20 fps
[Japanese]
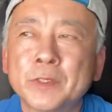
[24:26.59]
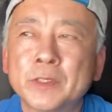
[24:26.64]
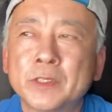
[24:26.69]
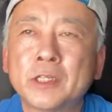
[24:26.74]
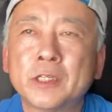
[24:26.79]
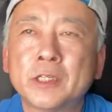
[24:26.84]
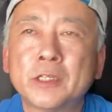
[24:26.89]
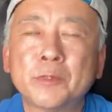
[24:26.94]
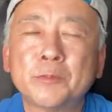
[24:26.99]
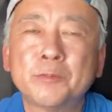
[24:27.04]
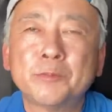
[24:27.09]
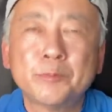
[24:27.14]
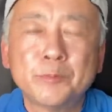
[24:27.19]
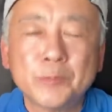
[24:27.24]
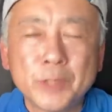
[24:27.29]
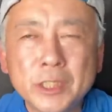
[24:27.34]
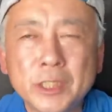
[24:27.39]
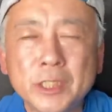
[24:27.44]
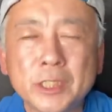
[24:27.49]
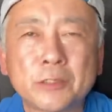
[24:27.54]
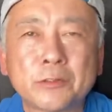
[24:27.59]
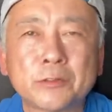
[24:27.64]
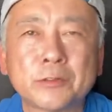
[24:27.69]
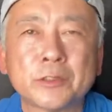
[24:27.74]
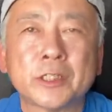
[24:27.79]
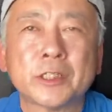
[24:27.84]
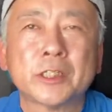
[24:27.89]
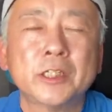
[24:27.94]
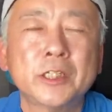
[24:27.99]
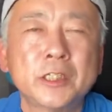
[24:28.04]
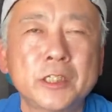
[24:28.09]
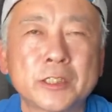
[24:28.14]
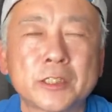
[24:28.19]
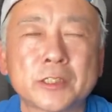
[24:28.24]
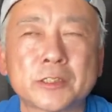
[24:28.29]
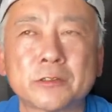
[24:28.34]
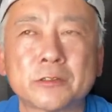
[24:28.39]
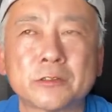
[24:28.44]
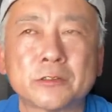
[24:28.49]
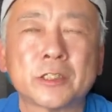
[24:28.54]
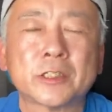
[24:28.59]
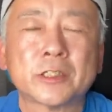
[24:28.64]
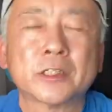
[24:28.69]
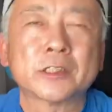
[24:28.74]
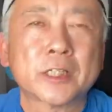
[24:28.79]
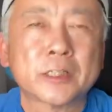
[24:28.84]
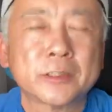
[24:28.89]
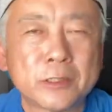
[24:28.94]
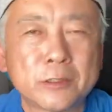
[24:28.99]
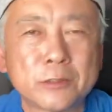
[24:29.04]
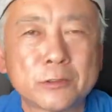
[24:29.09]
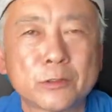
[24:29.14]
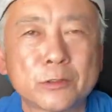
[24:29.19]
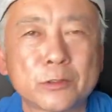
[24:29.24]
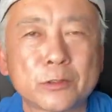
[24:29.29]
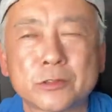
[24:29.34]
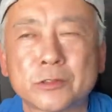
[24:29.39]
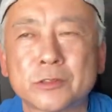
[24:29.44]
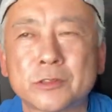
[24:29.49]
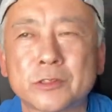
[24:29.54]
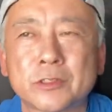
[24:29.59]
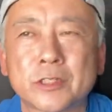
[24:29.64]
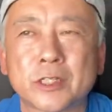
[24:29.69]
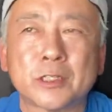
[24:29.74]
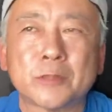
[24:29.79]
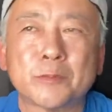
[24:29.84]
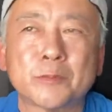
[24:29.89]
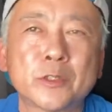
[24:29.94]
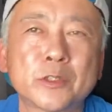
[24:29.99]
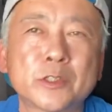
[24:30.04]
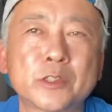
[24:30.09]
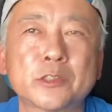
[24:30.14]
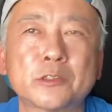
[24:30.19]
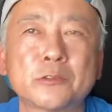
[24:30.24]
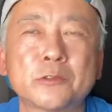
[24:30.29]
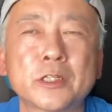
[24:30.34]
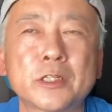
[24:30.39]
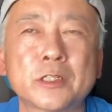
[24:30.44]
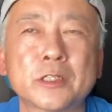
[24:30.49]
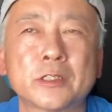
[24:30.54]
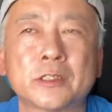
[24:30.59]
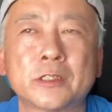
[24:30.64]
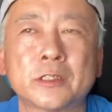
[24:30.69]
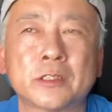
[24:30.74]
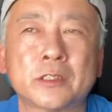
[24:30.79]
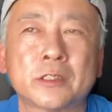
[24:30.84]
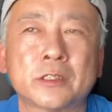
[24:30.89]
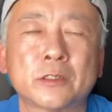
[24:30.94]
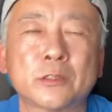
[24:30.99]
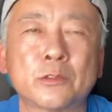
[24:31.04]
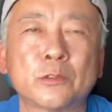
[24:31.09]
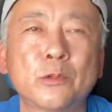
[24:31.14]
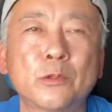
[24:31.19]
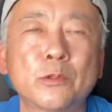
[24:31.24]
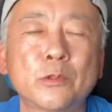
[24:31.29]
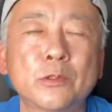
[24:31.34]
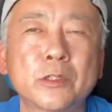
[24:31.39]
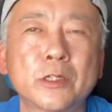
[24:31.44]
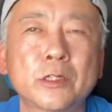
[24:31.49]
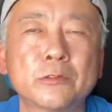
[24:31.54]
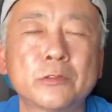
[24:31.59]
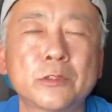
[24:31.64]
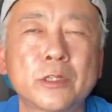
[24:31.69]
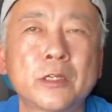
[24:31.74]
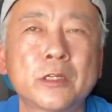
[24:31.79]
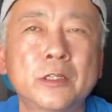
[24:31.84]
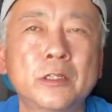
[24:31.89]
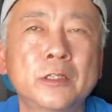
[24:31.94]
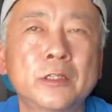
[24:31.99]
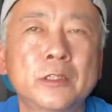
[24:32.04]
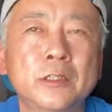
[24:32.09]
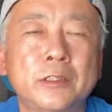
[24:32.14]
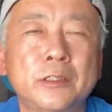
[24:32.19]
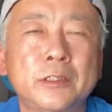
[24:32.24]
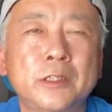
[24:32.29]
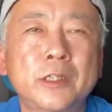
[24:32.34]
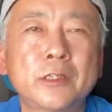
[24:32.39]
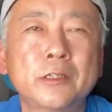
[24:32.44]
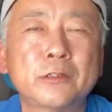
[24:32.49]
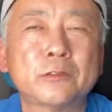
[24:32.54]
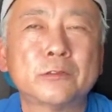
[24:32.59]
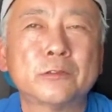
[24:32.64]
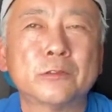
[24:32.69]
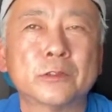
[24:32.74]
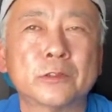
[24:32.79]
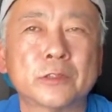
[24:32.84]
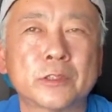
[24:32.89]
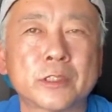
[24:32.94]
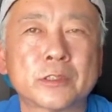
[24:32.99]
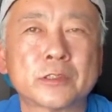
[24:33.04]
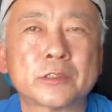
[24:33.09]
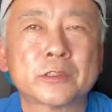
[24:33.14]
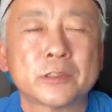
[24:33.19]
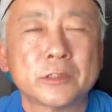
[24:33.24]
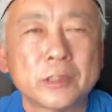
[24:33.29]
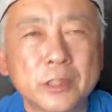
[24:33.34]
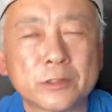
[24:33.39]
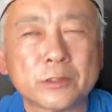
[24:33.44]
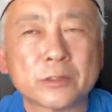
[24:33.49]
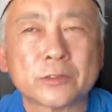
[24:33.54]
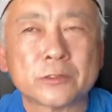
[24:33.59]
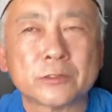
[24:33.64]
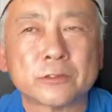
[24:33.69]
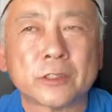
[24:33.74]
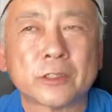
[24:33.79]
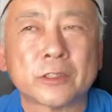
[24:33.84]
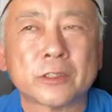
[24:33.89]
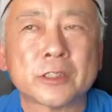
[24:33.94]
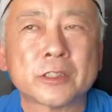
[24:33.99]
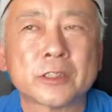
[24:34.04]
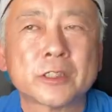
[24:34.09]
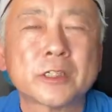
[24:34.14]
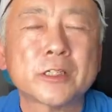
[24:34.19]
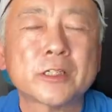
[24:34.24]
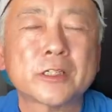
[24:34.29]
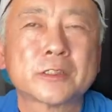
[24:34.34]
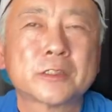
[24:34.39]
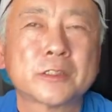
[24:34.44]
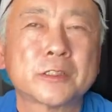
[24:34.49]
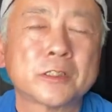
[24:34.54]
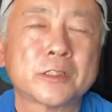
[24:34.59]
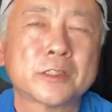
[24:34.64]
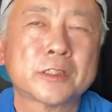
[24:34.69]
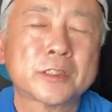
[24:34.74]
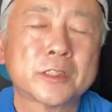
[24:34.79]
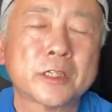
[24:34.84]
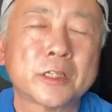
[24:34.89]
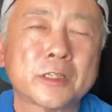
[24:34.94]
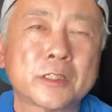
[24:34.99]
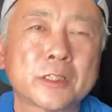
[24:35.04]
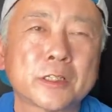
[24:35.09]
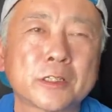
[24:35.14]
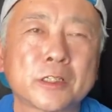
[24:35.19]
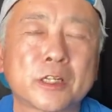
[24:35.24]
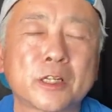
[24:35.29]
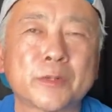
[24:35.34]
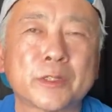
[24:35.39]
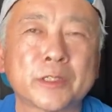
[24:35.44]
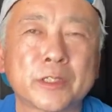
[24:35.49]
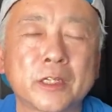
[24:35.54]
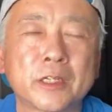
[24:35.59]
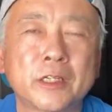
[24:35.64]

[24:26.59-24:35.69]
えー、見に行くなり、いいねするなり、チャンネル登録するなり、もしくは、えー、動画のね、リンクをね、ツイートするとかね、シェアしていただければね、